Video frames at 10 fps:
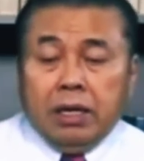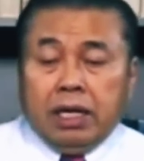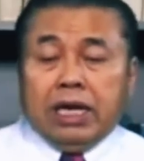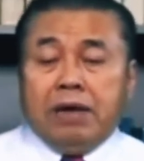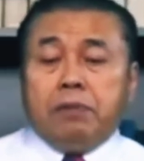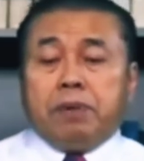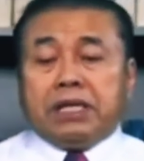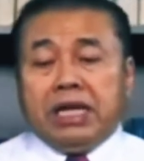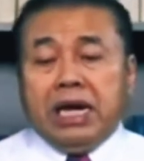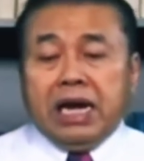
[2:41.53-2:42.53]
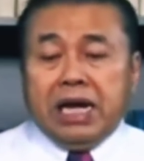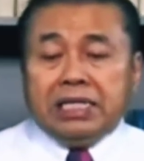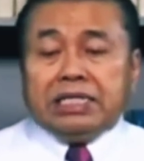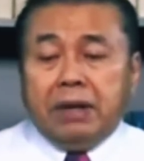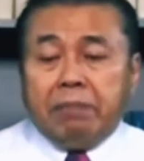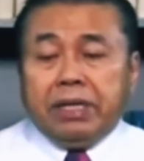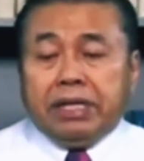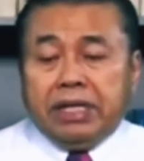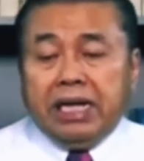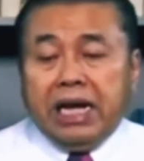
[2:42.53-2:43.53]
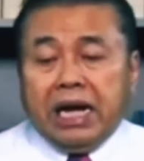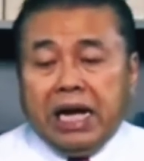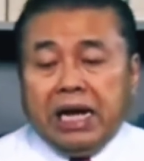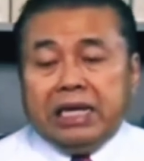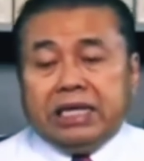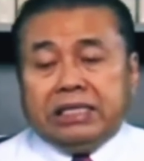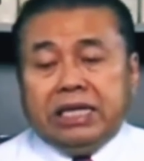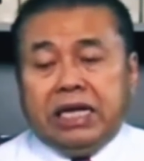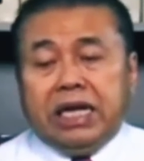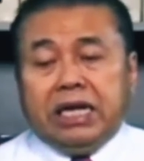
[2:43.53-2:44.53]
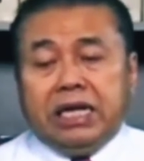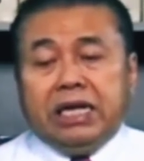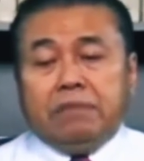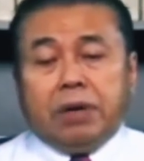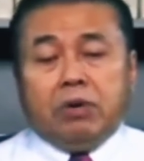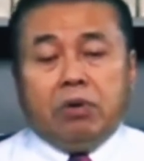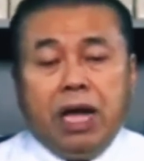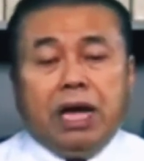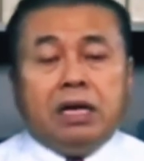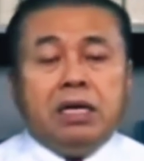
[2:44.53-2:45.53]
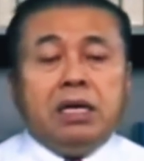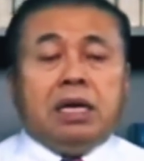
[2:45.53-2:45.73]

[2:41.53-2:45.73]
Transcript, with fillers: Dan kami bertengkar lagi sampai tiga kali kejadian ini berulang.